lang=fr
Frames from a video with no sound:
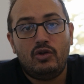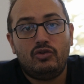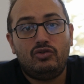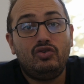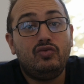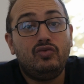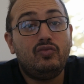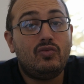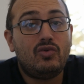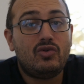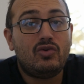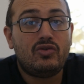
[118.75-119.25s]

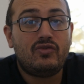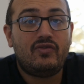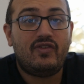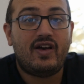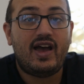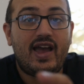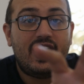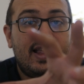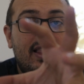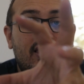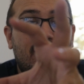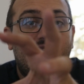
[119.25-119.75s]
tout le monde
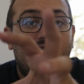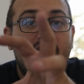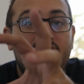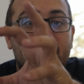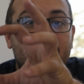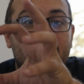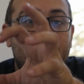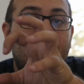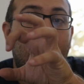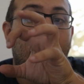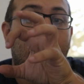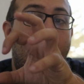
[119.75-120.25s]
va être
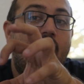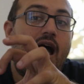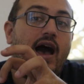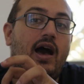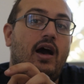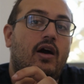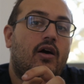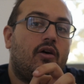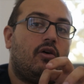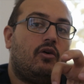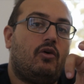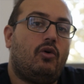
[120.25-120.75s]
invité
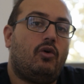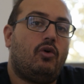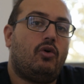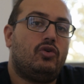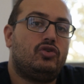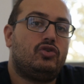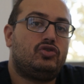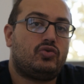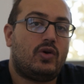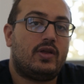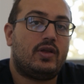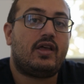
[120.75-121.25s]
à
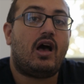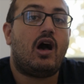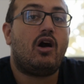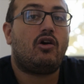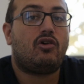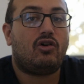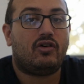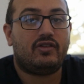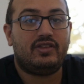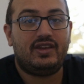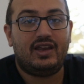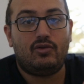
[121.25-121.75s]
rejoindre
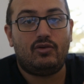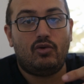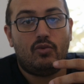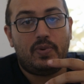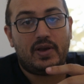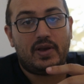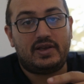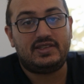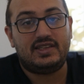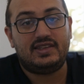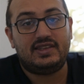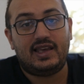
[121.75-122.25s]
encore des
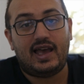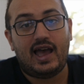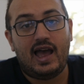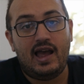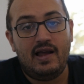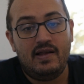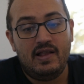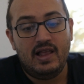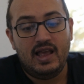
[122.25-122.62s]
groupes, etc.